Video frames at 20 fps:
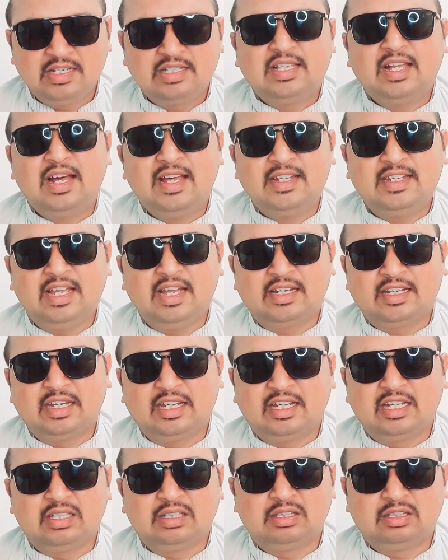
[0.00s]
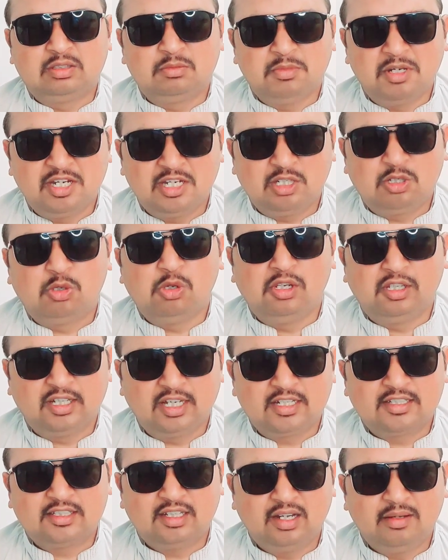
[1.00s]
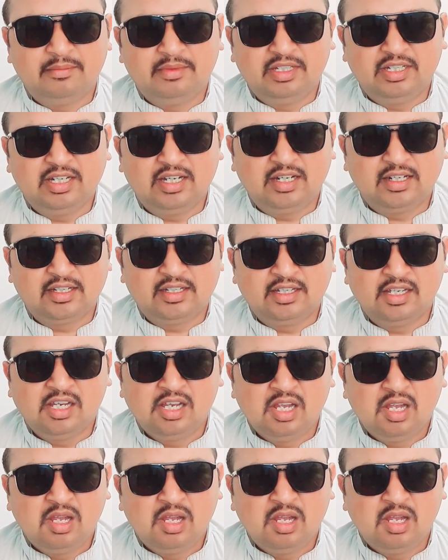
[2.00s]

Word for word: सारी हकीकत तुम्हारी खुलकर सामने आ गई